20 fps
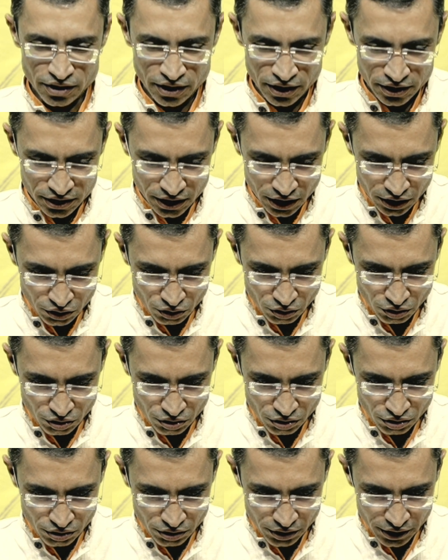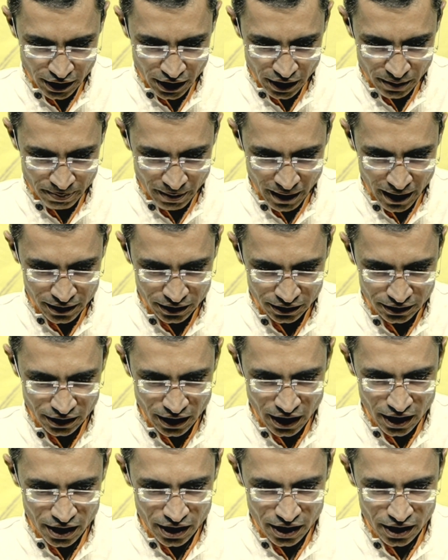ऐसे तो ये भारत
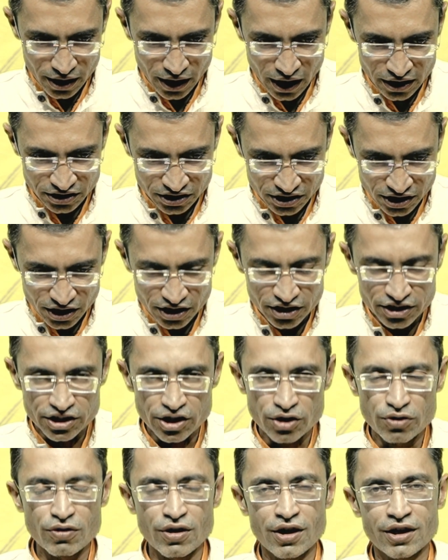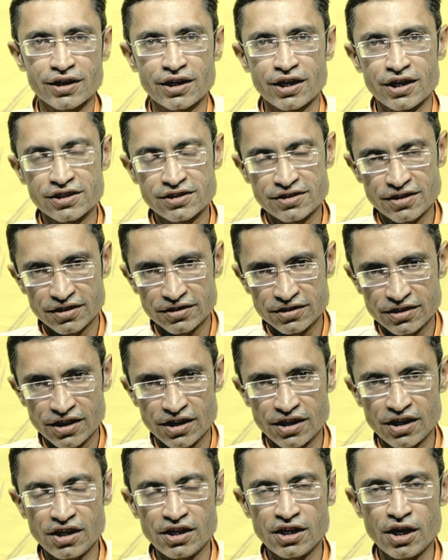का राष्ट्रीय त्यौहार कह सकते
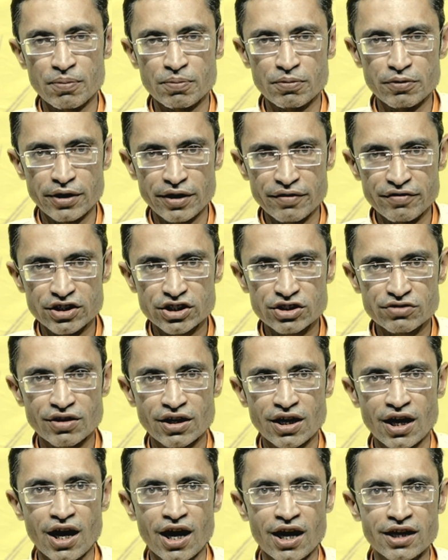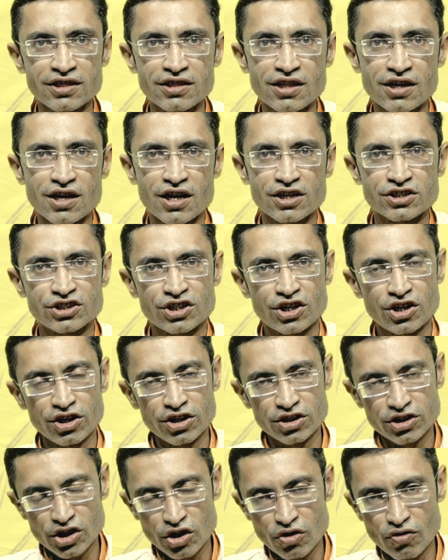हैं या पूरे विश्व का
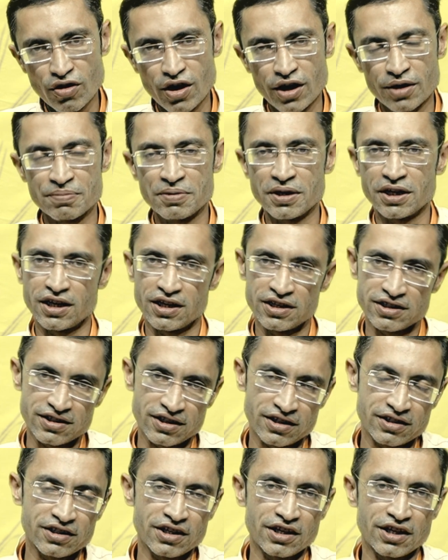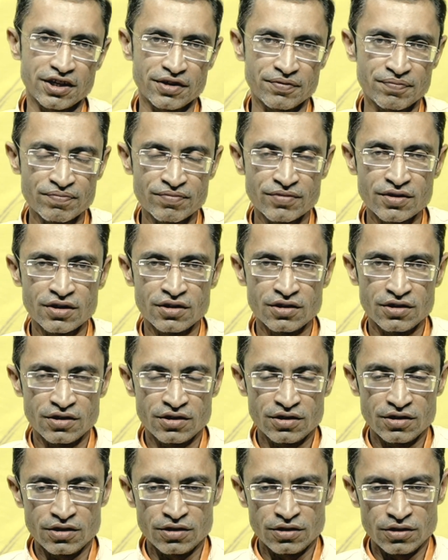अंतर्राष्ट्रीय त्यौहार भी कह सकते हैं
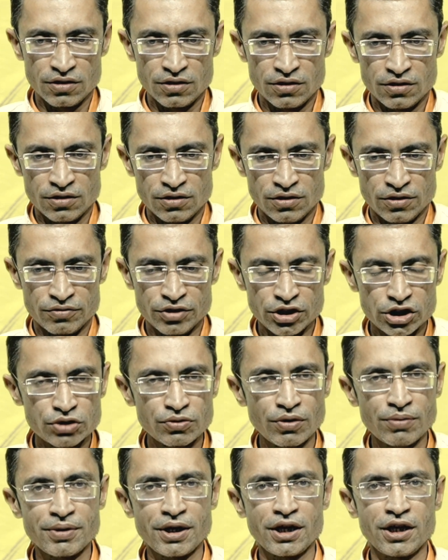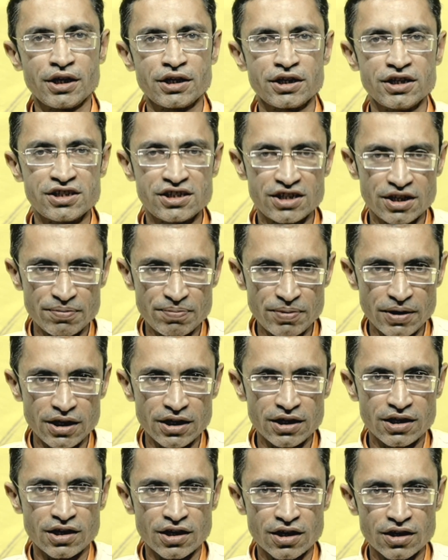विश्व में किसी
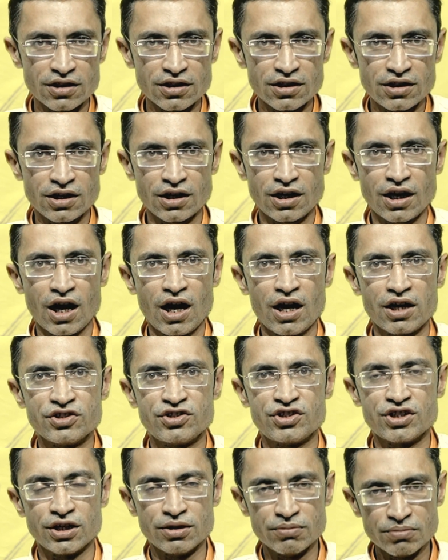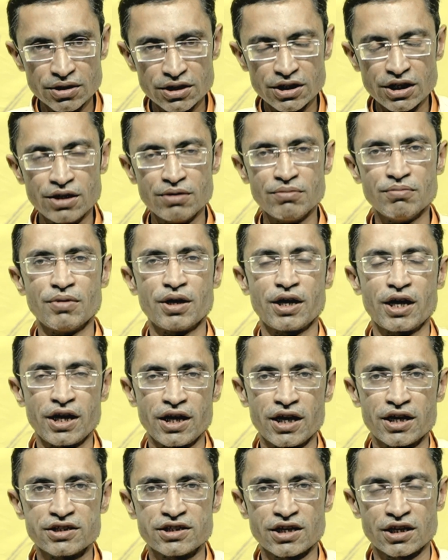भी ग्रंथ का जन्मदिन
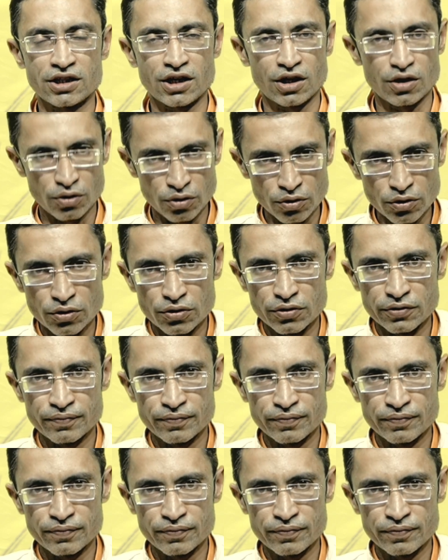मनाया जाता हो